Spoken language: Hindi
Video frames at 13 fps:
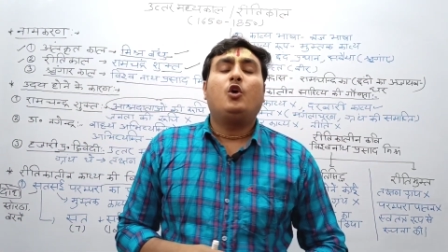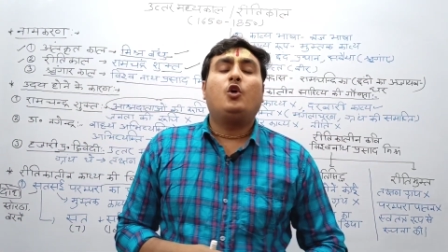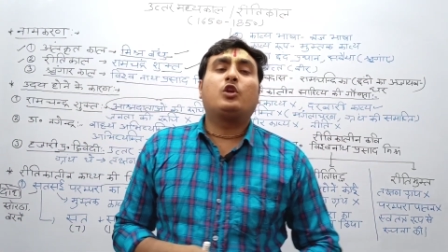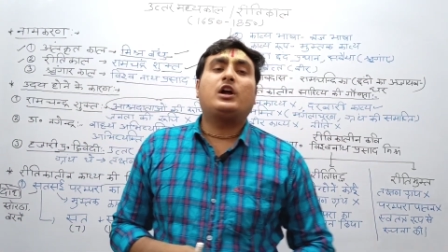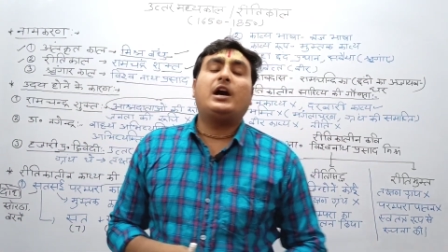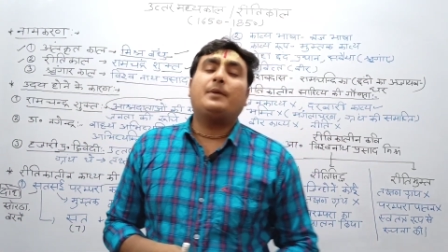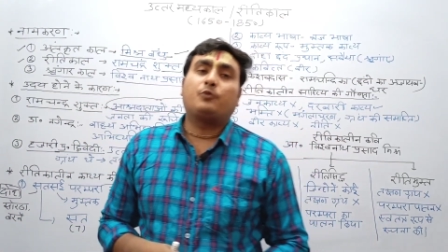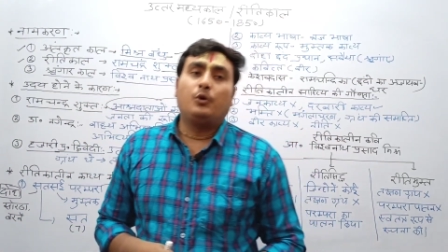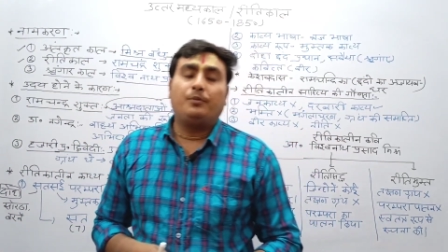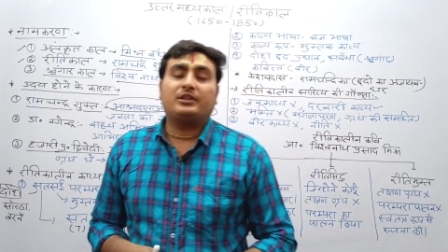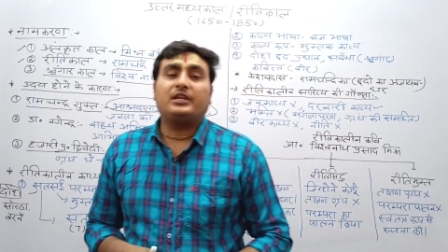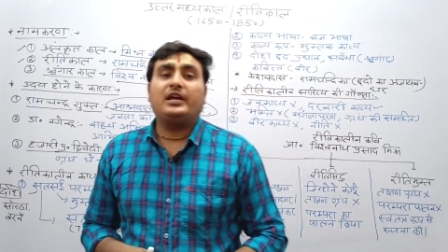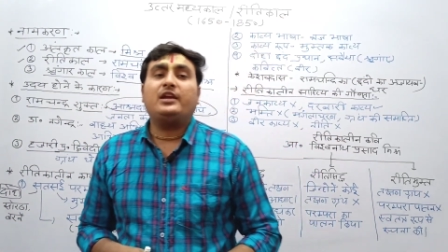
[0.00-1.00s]
और आपको
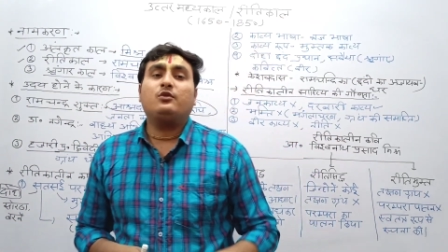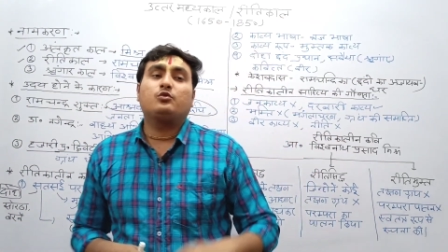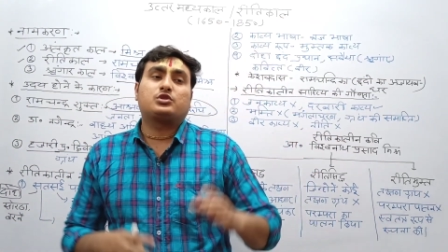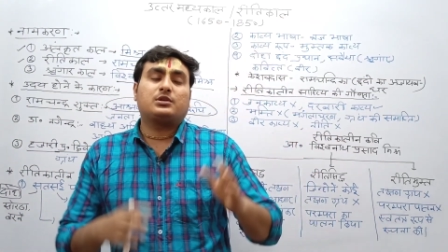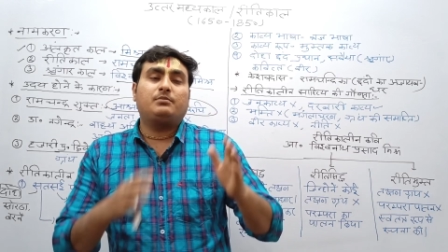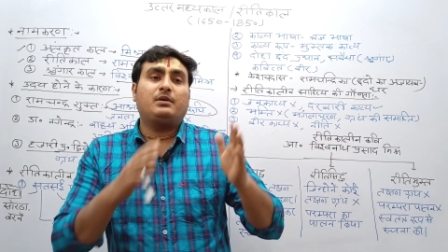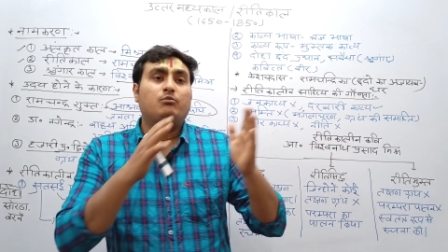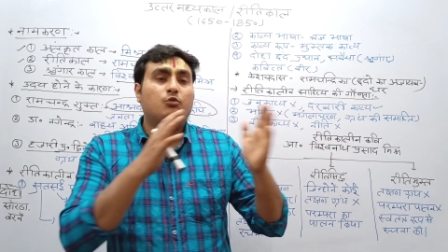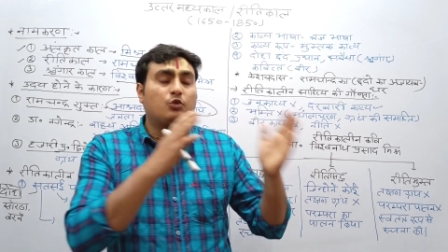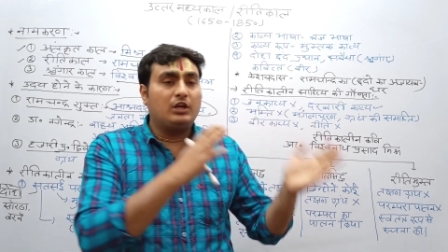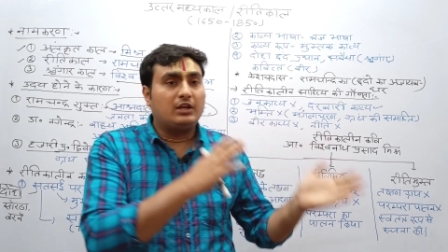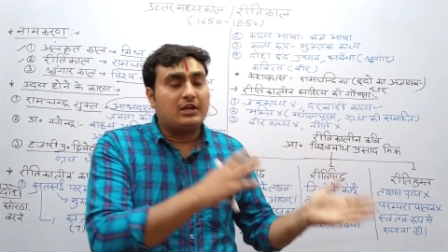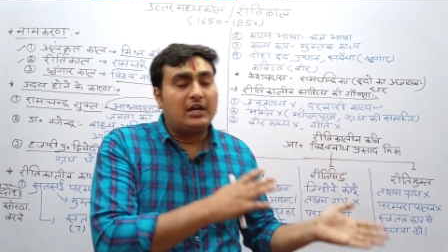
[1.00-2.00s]
पता है उस समय
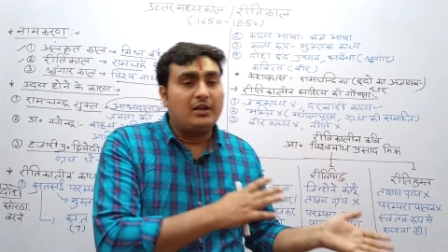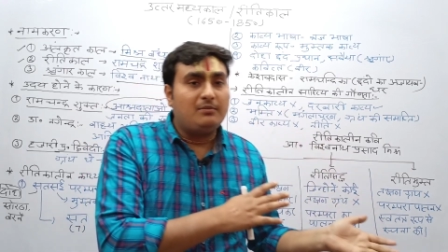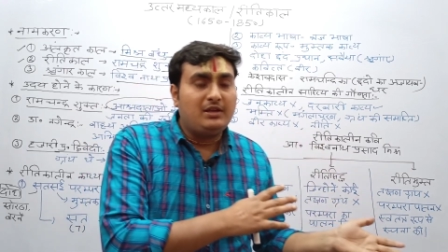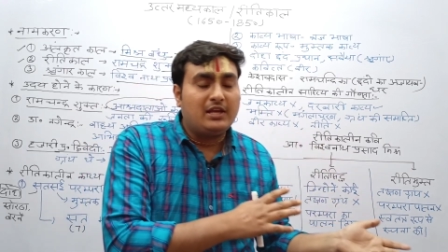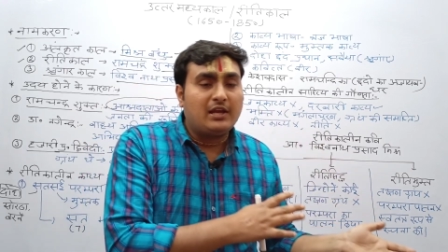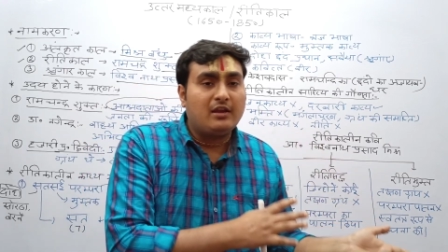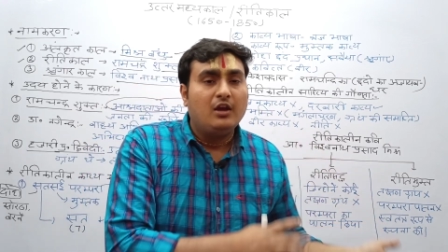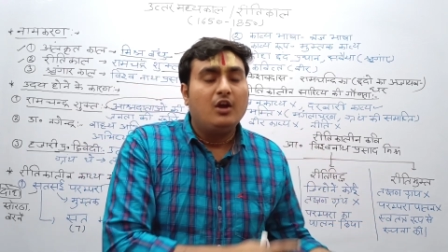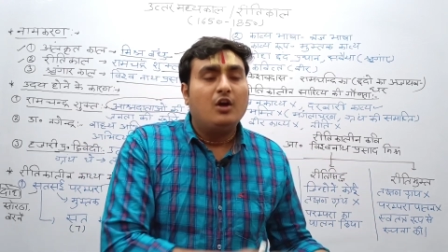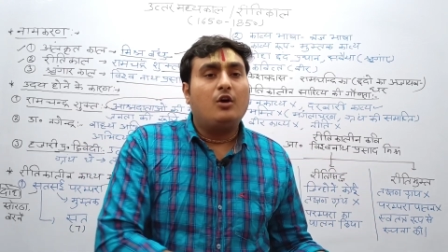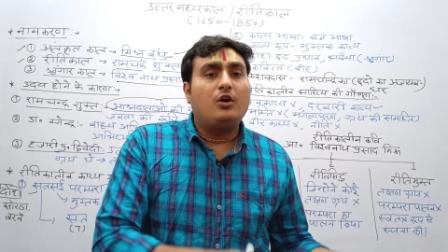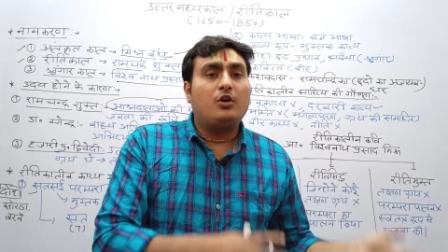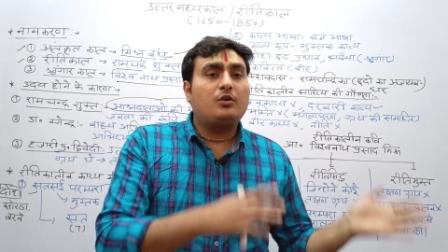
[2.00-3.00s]
मुगल काल भी है
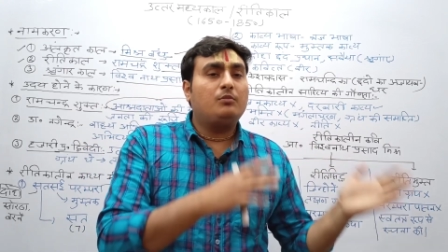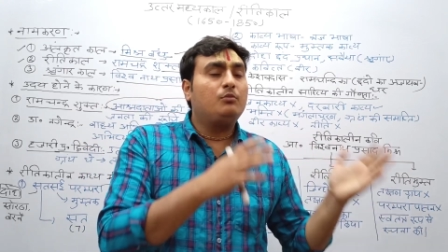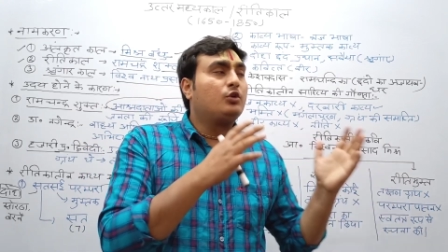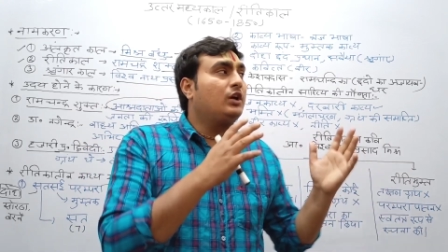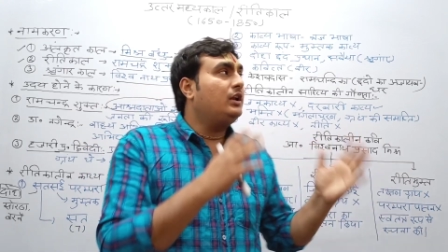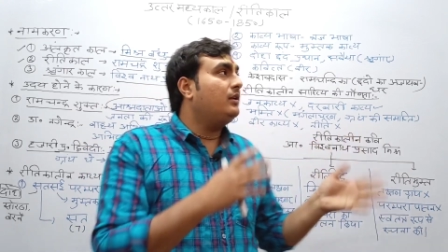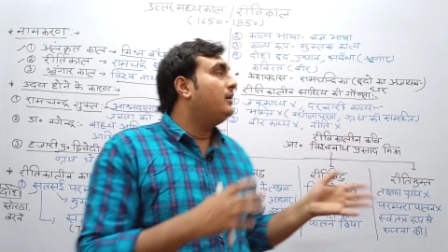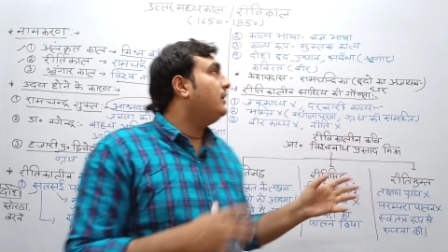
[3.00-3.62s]
और मुगल